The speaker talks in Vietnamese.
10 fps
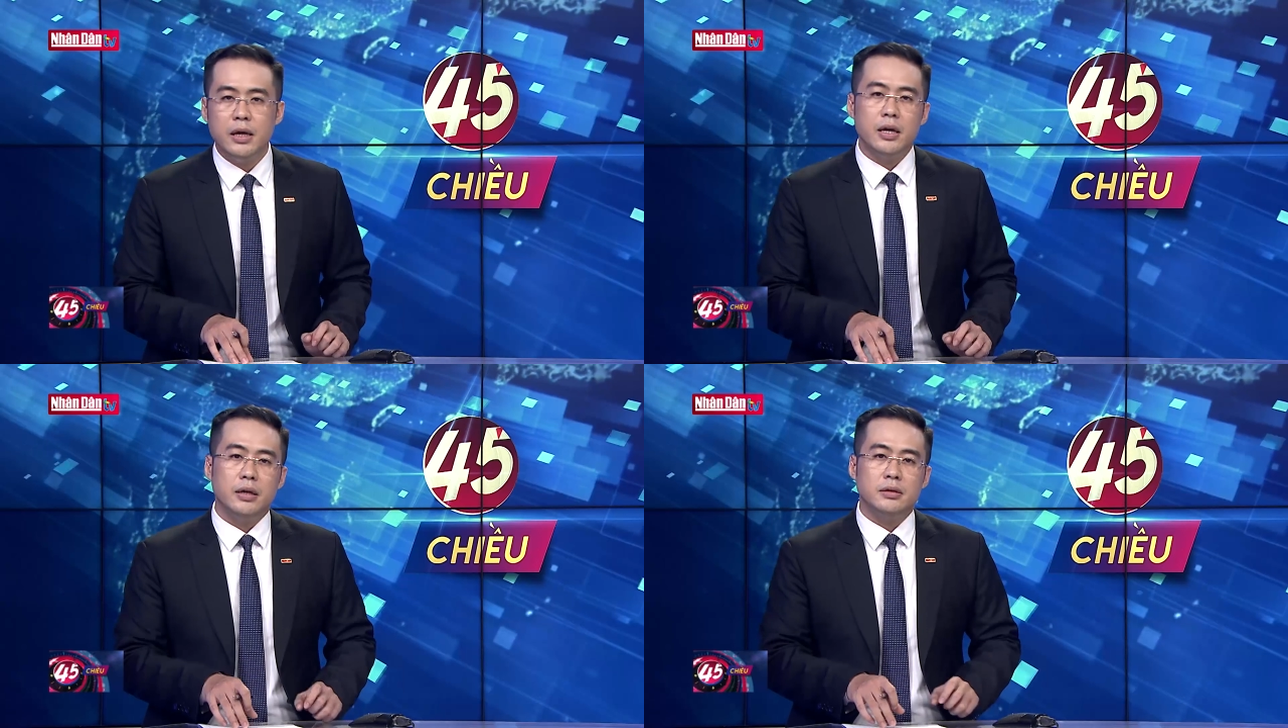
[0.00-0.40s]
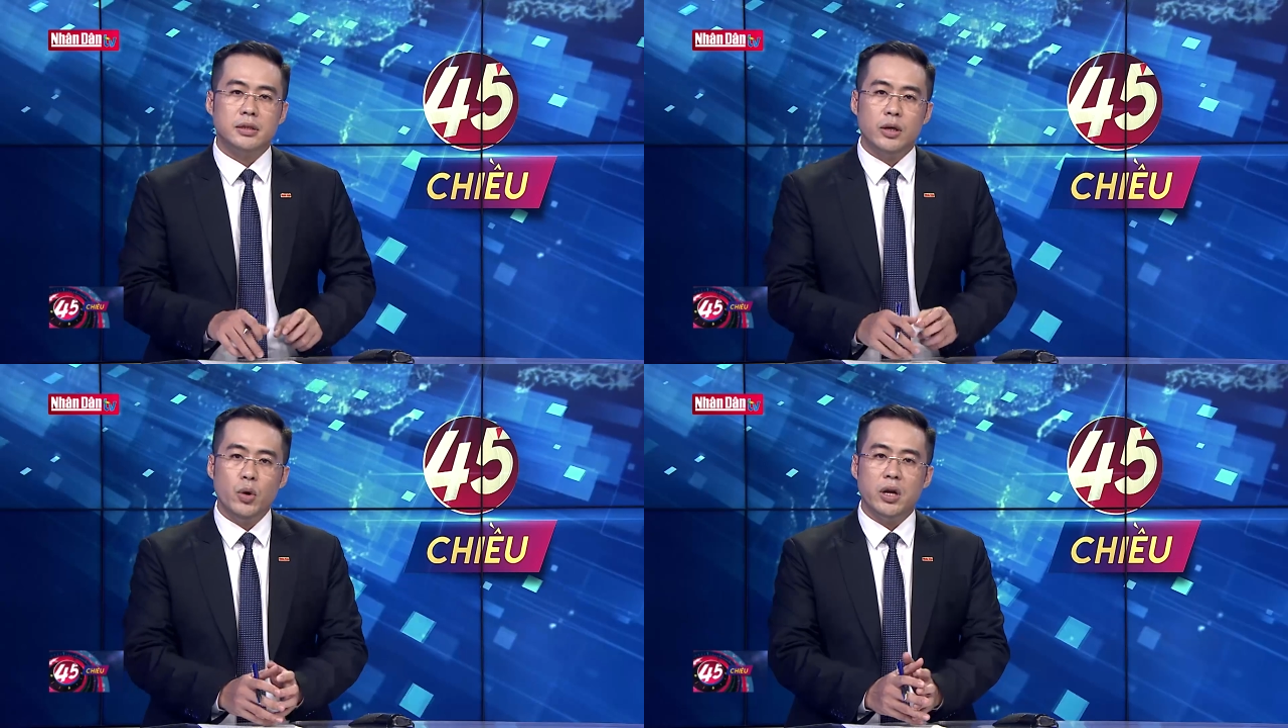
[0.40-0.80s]
Hiện
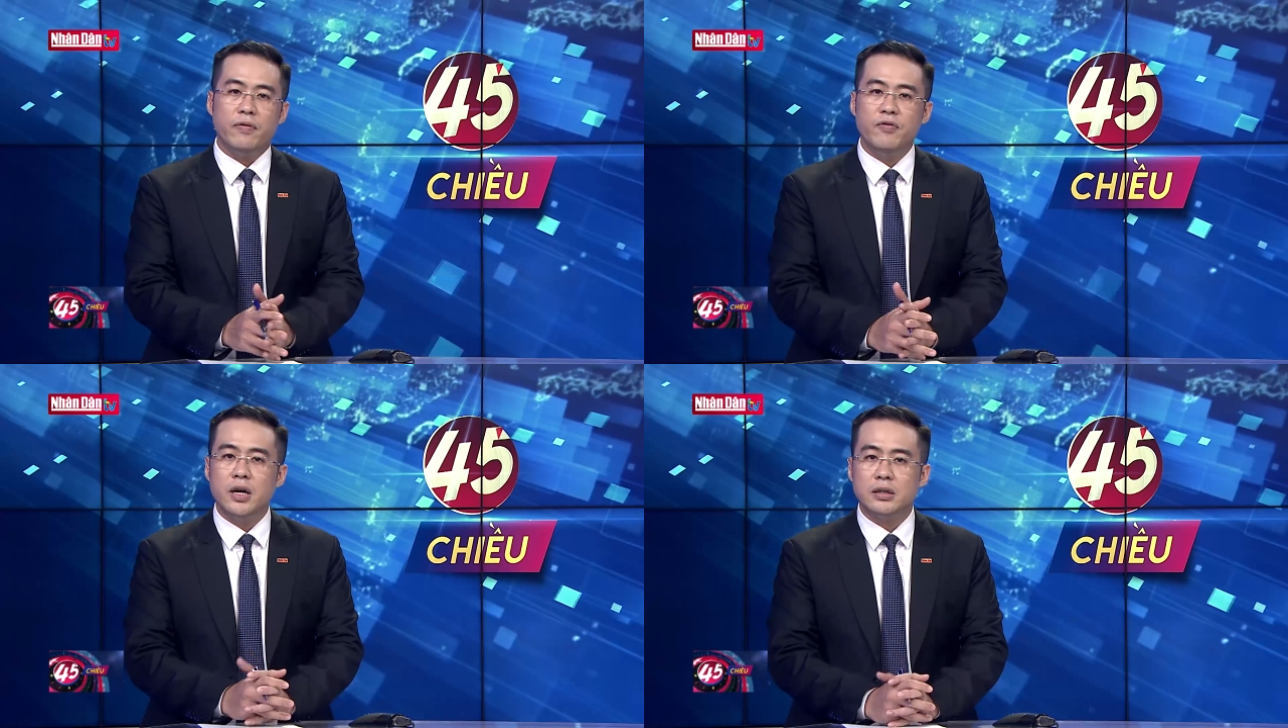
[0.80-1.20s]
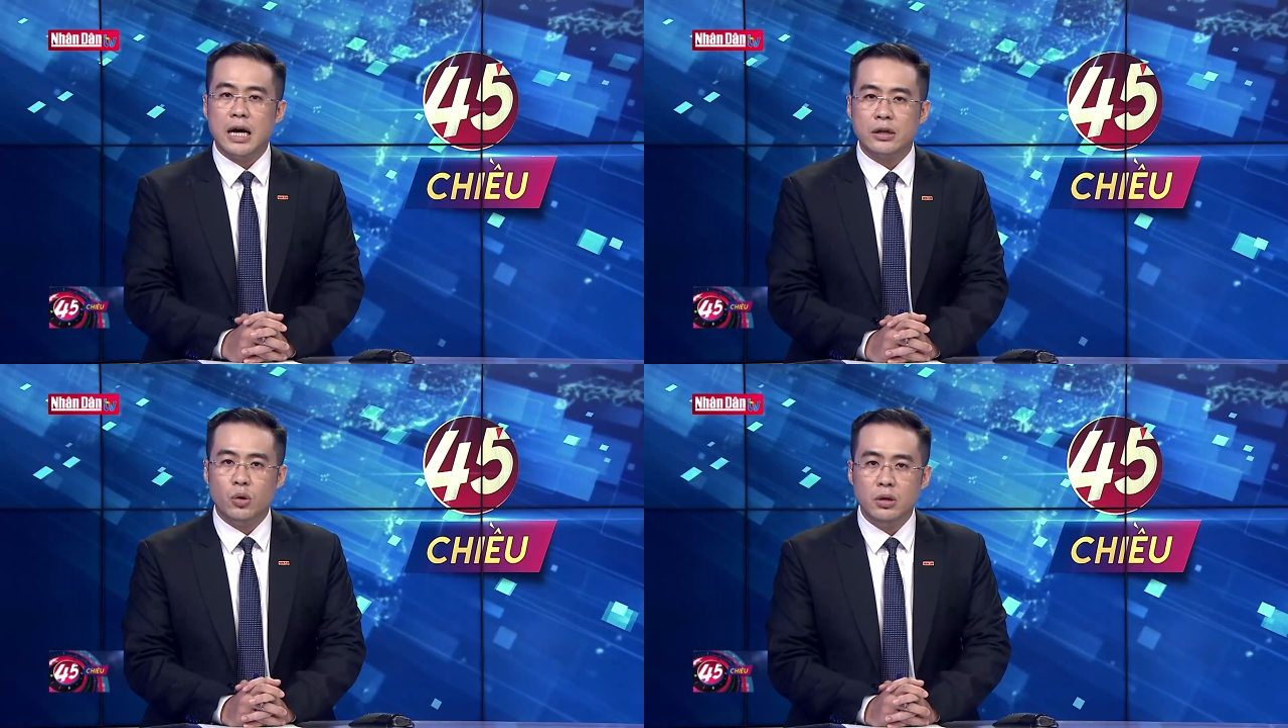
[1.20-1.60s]
chính quyền địa phương
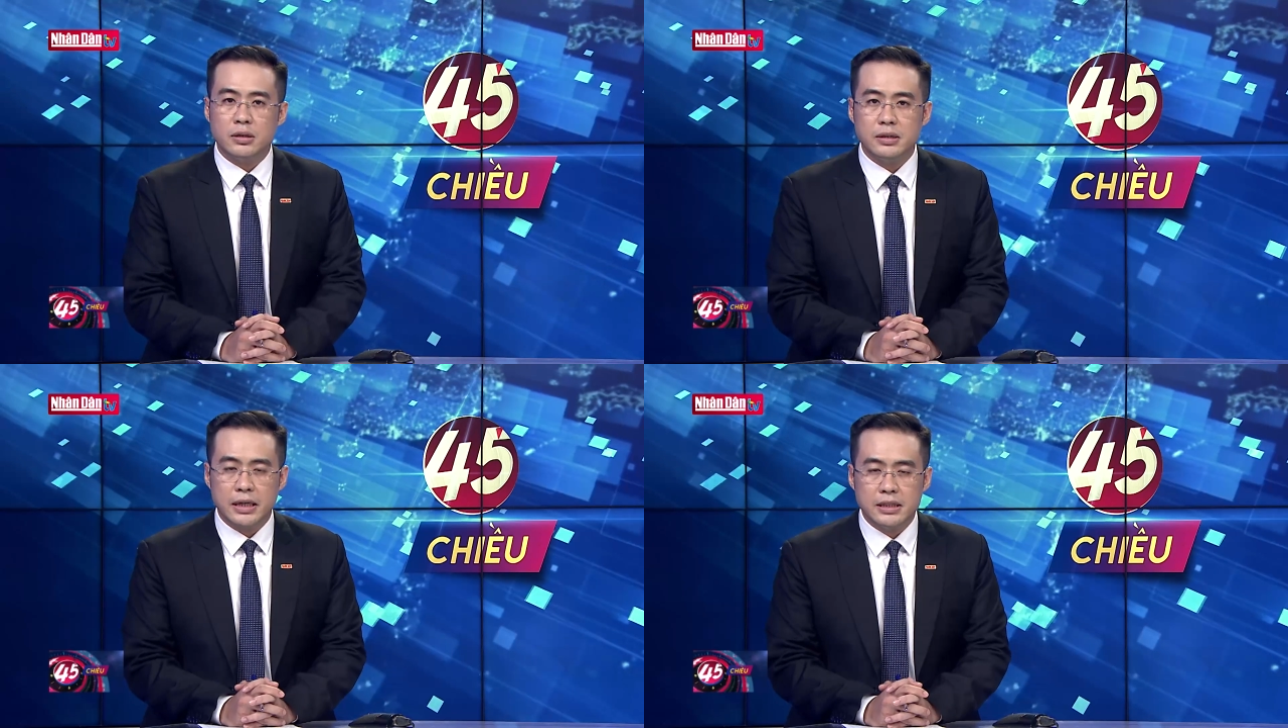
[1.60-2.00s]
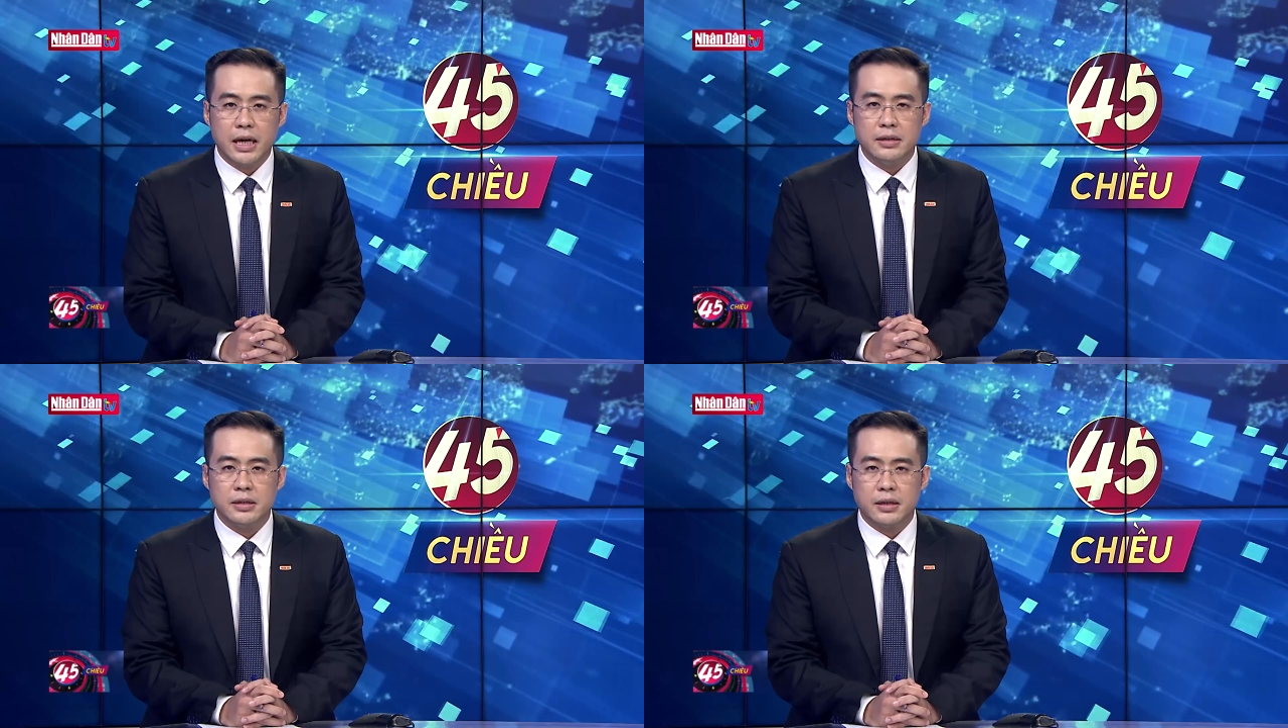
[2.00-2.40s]
đang nỗ lực ngăn chặn
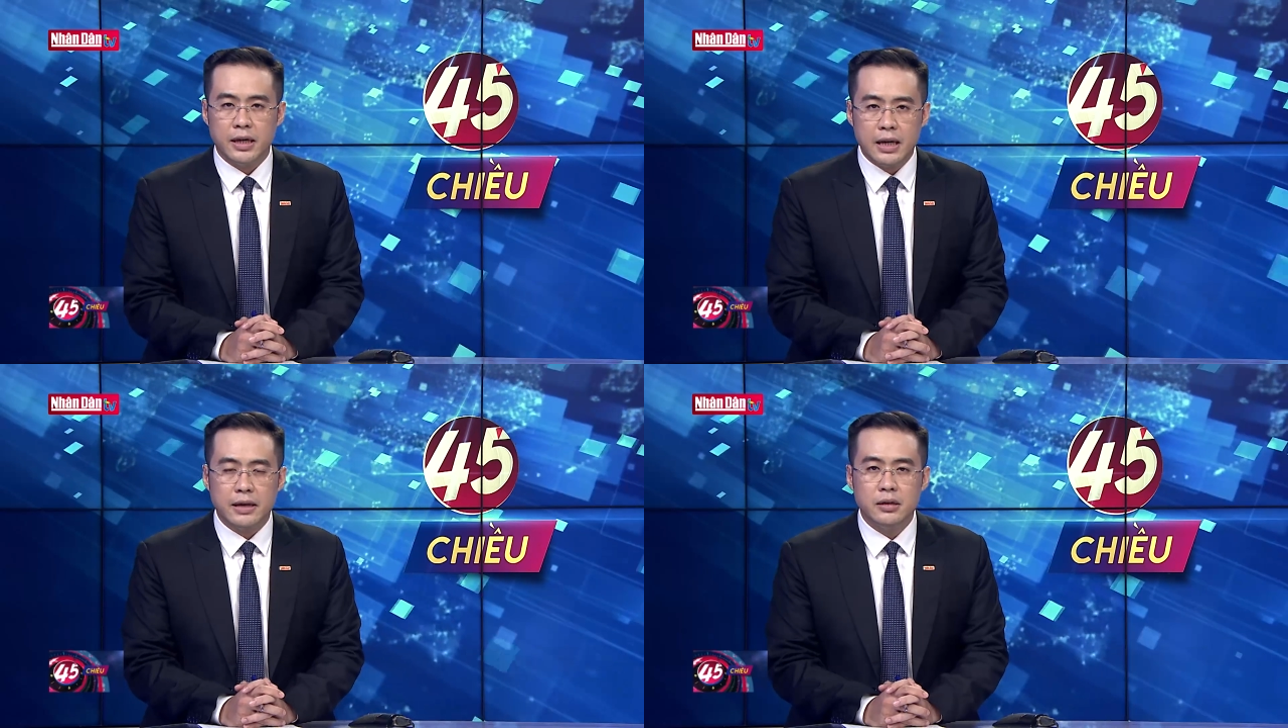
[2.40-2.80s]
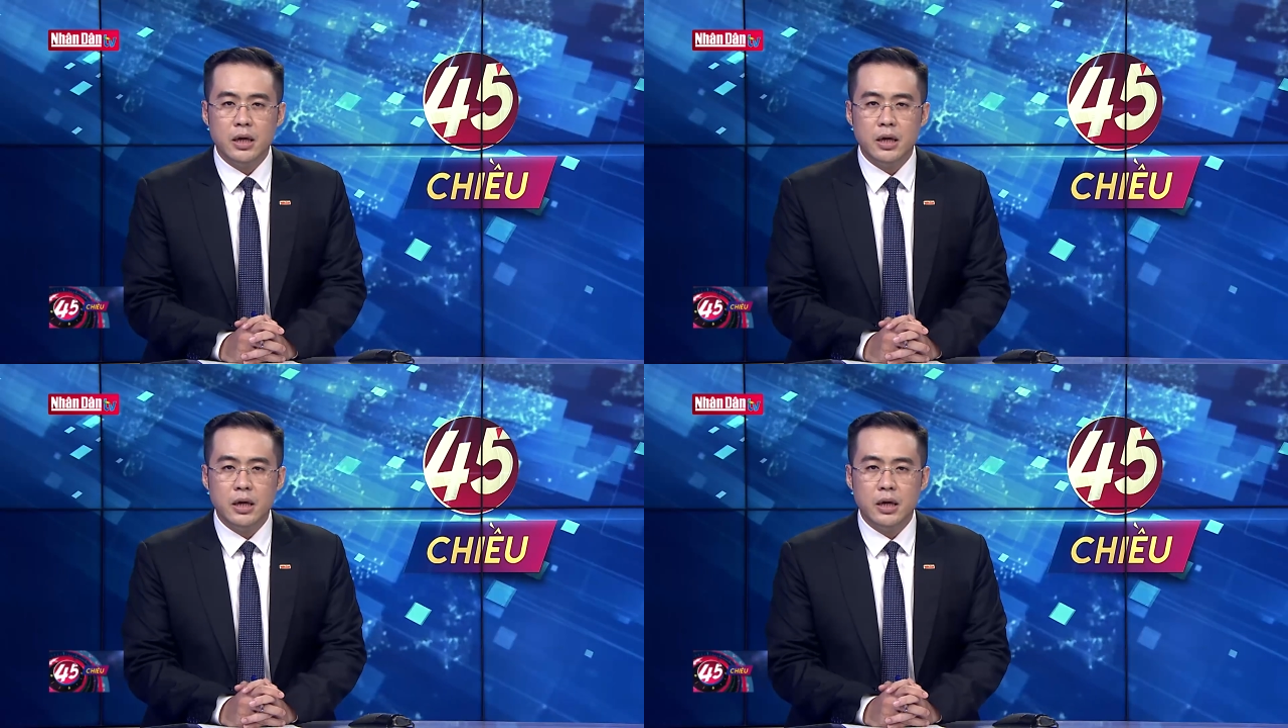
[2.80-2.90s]
dịch lây lan,